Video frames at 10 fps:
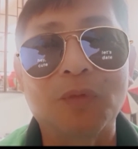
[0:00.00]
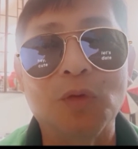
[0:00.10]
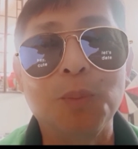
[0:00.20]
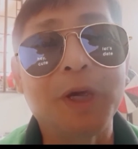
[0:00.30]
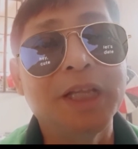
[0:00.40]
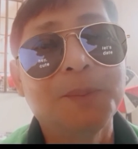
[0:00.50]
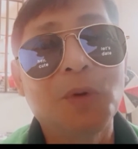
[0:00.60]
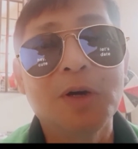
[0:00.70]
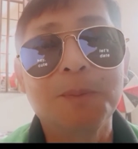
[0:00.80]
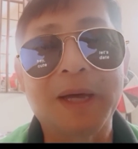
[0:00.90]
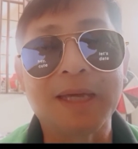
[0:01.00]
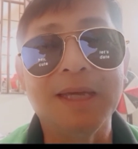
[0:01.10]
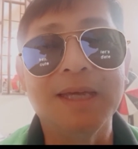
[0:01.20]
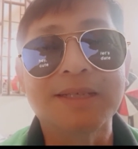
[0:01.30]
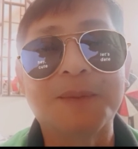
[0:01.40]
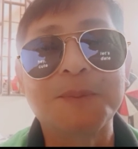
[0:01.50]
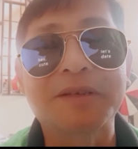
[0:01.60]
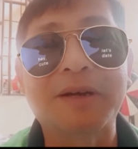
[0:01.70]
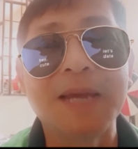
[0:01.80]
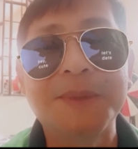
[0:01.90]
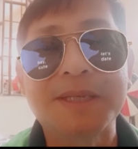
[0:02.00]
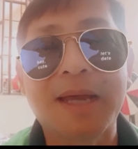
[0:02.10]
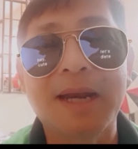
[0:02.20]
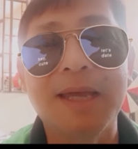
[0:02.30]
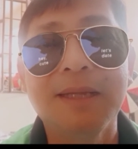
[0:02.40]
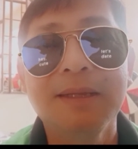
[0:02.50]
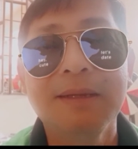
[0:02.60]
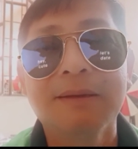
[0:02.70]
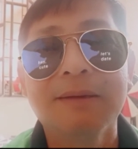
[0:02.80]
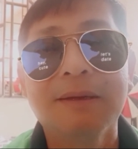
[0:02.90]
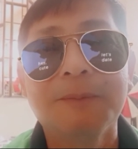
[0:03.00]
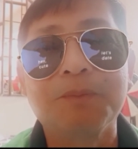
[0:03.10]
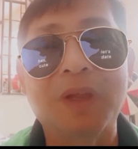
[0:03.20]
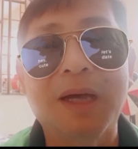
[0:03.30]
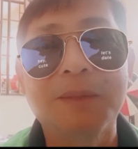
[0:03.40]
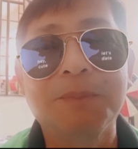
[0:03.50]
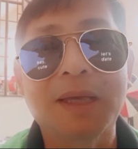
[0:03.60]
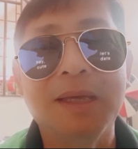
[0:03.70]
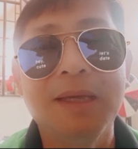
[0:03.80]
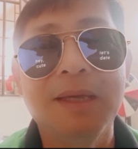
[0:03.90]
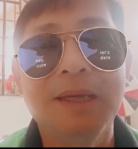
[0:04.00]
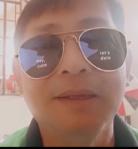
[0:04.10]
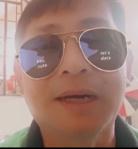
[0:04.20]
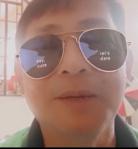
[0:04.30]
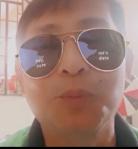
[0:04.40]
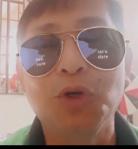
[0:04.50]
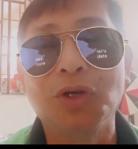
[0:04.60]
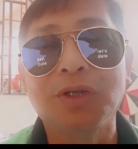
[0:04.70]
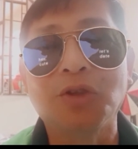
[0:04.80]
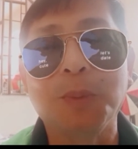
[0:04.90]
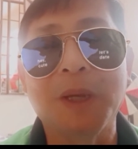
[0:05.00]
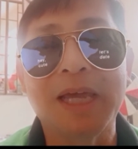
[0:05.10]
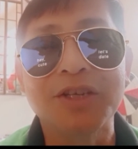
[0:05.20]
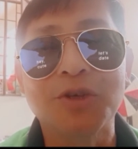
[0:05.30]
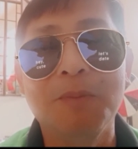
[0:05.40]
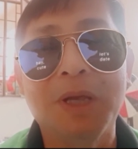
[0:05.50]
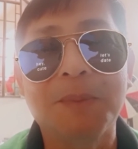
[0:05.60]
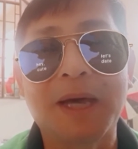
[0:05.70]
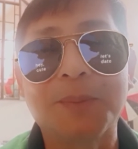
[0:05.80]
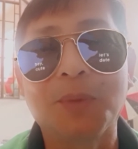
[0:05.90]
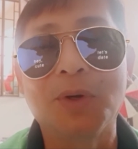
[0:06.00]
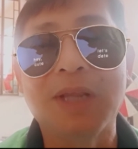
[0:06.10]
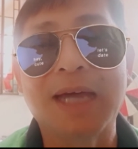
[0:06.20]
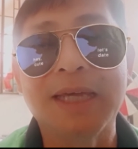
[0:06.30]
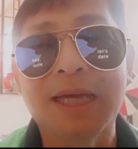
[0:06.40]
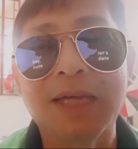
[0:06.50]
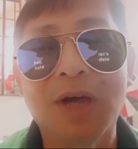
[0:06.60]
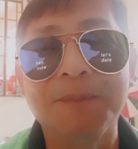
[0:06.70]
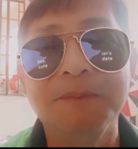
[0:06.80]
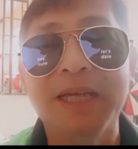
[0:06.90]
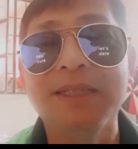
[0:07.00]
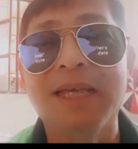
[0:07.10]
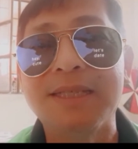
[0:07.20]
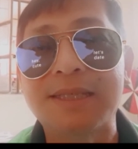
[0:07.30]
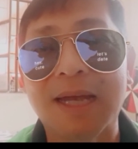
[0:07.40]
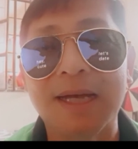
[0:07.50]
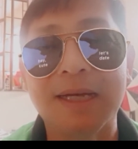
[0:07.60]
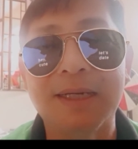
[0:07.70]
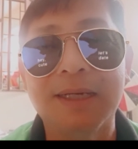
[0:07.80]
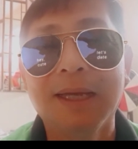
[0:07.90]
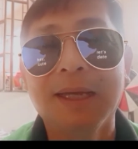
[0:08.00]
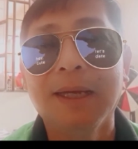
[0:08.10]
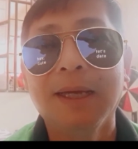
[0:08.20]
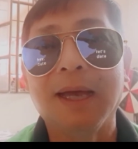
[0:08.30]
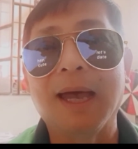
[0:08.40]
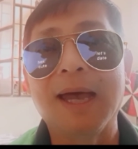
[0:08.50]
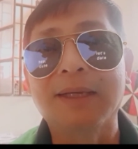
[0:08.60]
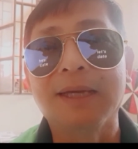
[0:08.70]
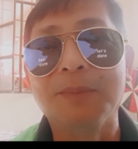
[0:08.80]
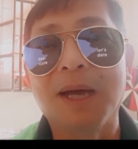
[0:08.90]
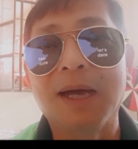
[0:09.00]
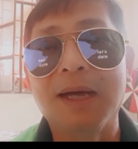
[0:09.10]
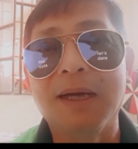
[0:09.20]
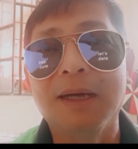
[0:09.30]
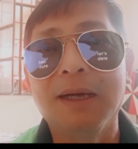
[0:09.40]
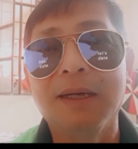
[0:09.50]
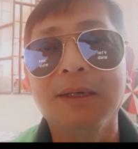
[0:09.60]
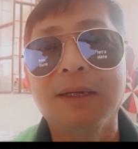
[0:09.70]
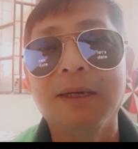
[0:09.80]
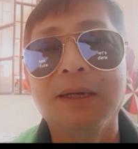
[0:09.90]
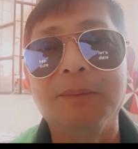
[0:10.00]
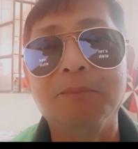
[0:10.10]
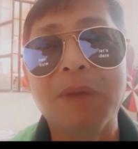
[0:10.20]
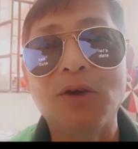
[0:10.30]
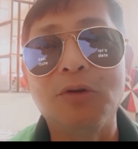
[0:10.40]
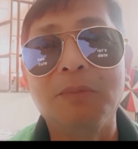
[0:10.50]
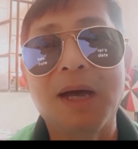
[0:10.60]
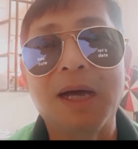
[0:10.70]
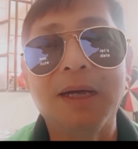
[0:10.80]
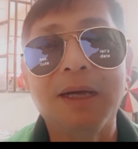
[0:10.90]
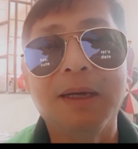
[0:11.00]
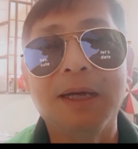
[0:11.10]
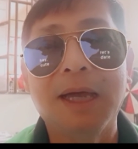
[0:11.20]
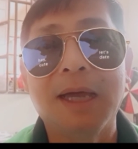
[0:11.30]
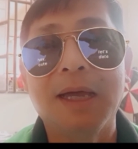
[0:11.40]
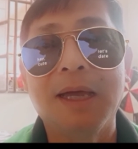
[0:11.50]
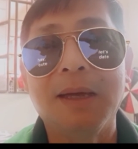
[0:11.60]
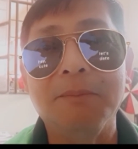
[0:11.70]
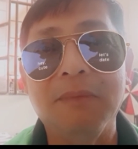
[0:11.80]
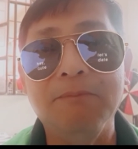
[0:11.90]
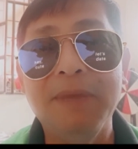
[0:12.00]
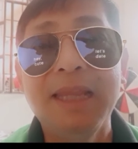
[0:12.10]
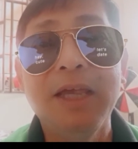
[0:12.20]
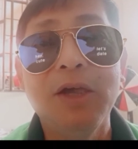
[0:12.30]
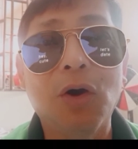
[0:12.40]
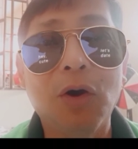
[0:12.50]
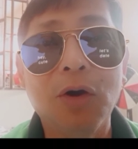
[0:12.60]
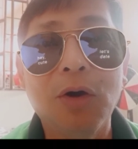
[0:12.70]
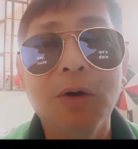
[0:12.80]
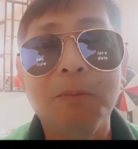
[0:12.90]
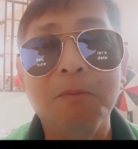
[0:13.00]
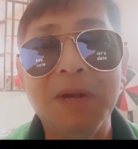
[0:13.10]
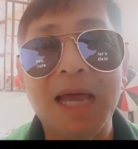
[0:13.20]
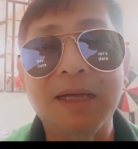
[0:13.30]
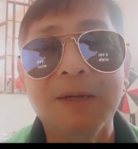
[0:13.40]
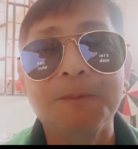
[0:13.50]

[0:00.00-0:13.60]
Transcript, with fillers: kung pwede po, paki-subscribe na rin at paki-hit na rin po yung notification bell para po lagi kayong updated sa aking mga bagong mga video o vlog.